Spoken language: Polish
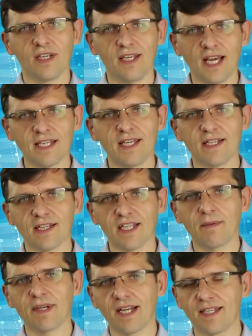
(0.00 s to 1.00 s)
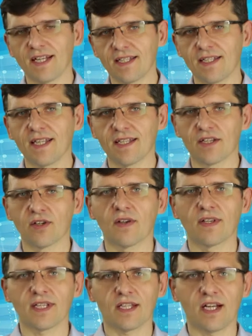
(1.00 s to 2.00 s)
jaki jest etap realizacji danego
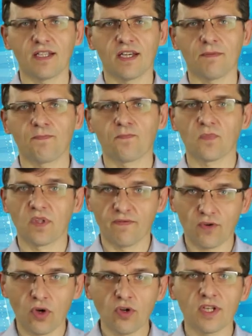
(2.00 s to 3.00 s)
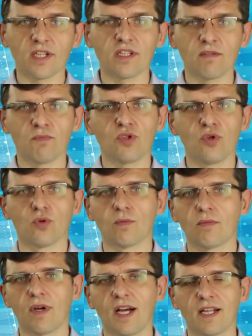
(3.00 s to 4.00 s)
zadania w konkretnym dniu,
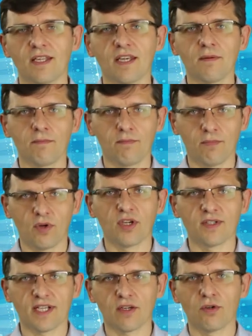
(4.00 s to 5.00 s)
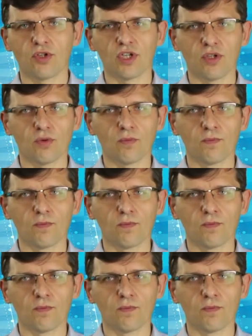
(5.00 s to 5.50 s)
a nie po jego zakończeniu.